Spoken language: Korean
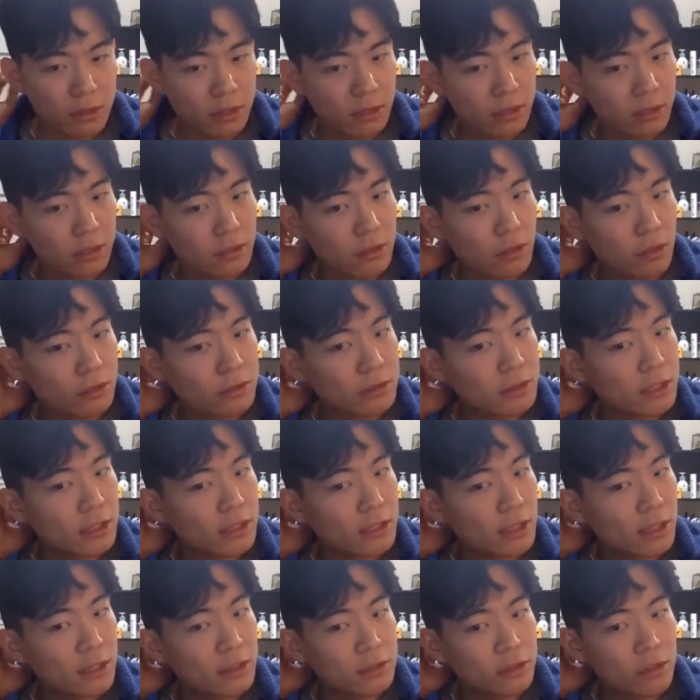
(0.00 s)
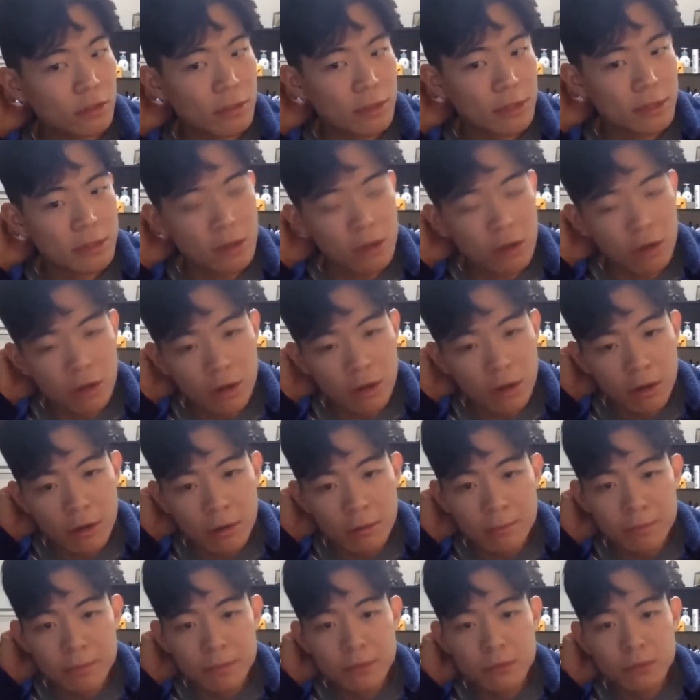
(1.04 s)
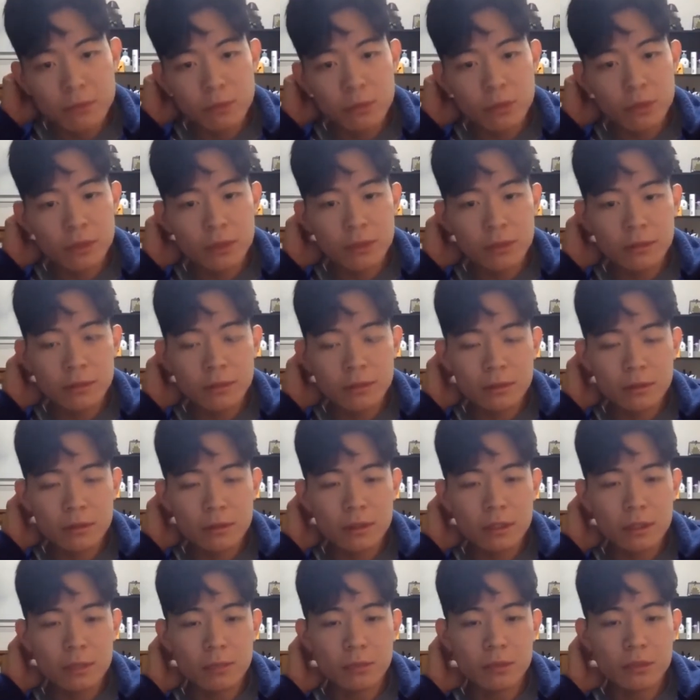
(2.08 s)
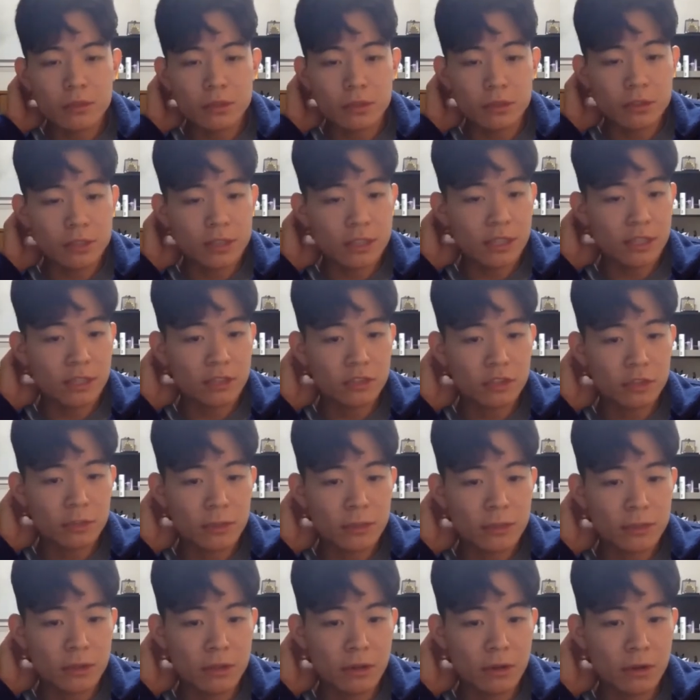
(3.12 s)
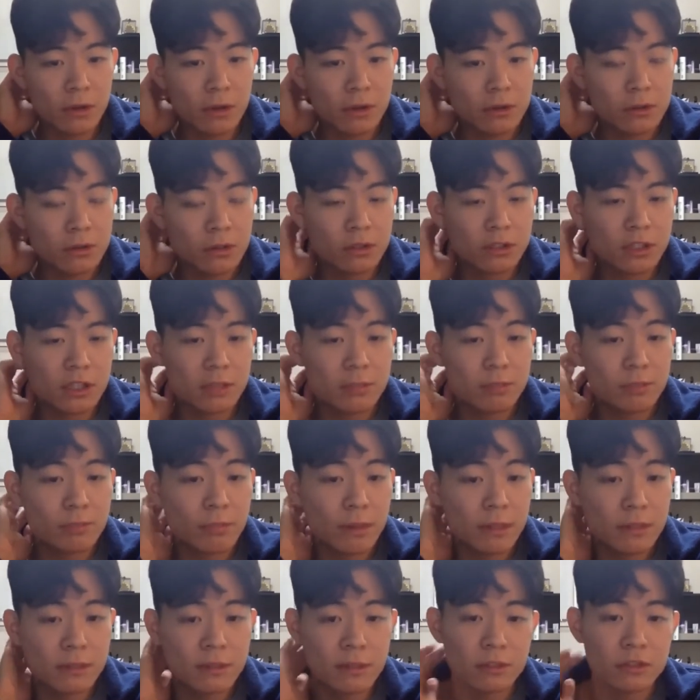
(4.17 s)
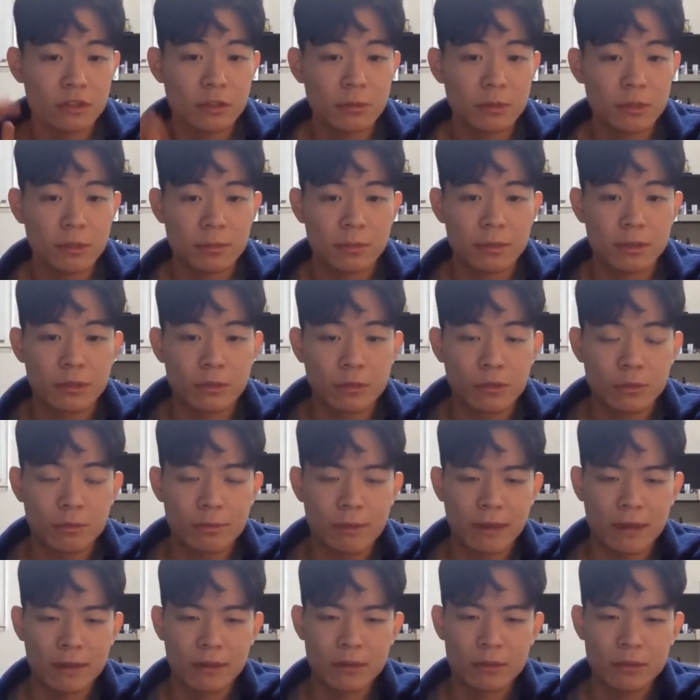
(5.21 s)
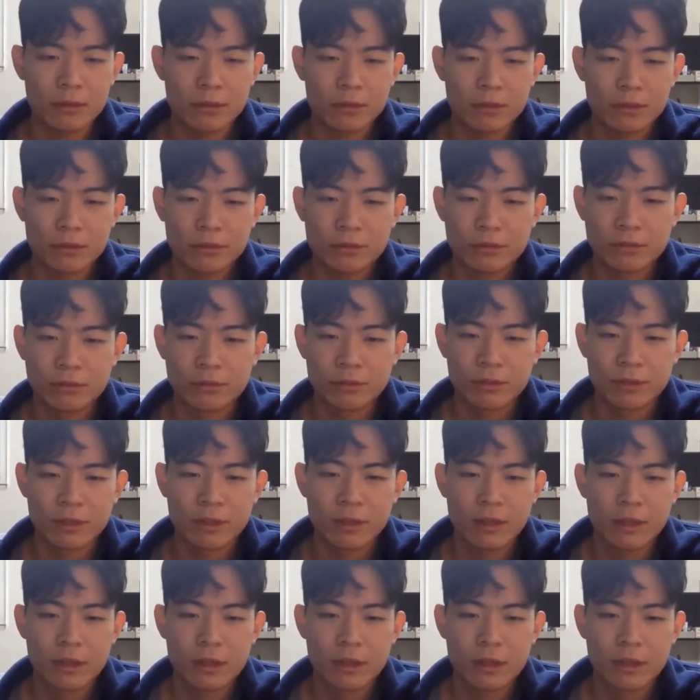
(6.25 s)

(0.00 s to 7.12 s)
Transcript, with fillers: 큰 정자 상점에서 비트코인 일본의 전자 상점에서 전자제품 파는 상점에서 비트코인 받기로 했다고 들었는데.